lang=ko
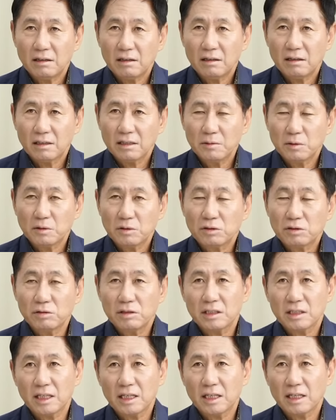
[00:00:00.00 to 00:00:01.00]
이명수
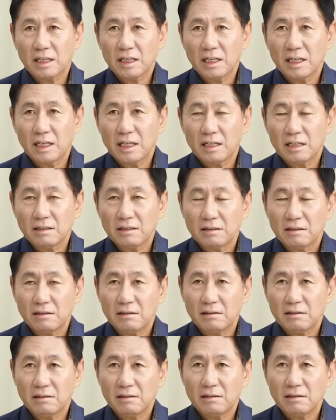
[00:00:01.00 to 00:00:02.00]
기자에게
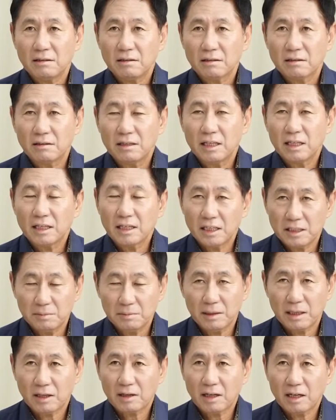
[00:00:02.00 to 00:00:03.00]
그 얘기하지
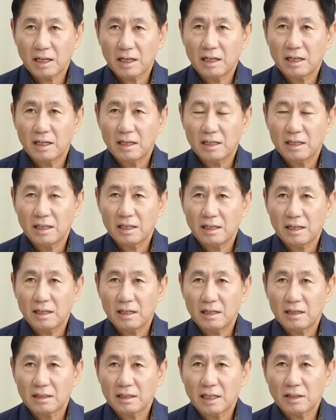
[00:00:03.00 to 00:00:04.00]
말아라,
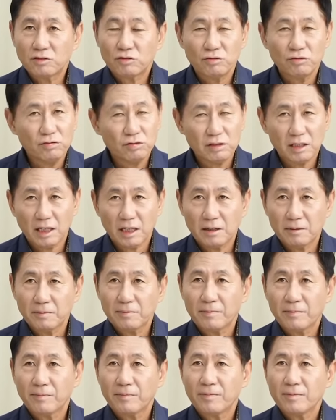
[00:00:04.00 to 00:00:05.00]
나 죽는다.
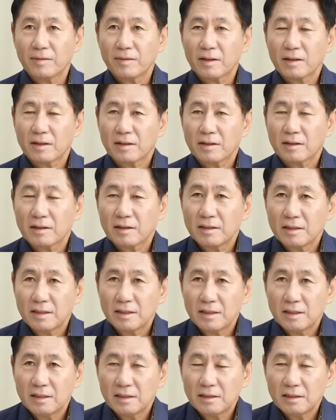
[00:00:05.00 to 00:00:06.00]

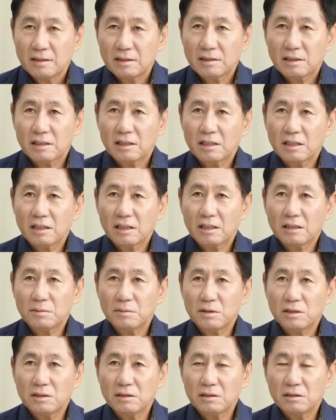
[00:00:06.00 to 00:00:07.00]
이
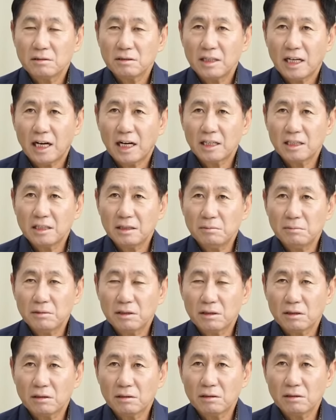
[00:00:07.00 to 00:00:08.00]
사람은
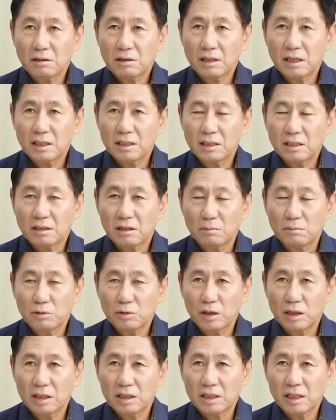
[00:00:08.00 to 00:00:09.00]
양심선언까지
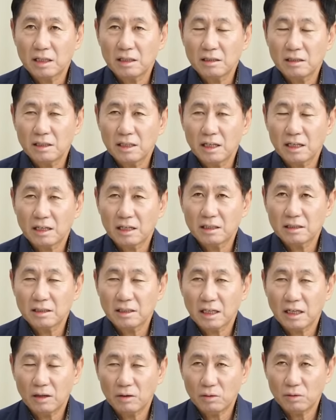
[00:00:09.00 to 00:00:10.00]
검토했다는 얘기까지
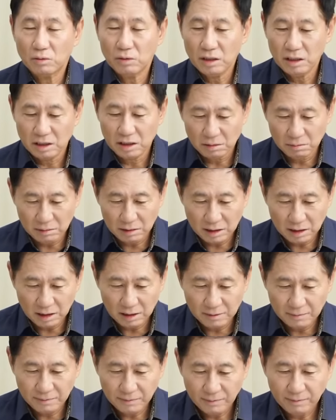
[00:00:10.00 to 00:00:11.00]
나오고
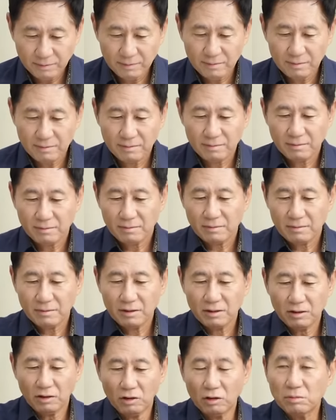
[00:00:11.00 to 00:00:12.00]
있습니다.
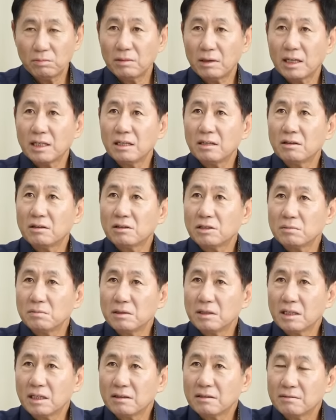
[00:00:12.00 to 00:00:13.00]
엉망인
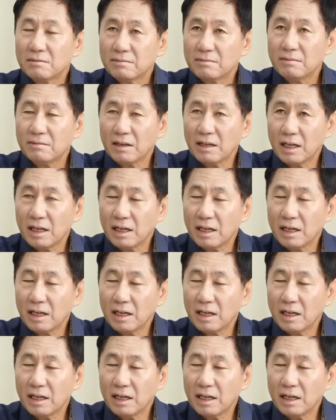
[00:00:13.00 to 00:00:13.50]
것입니다. 네.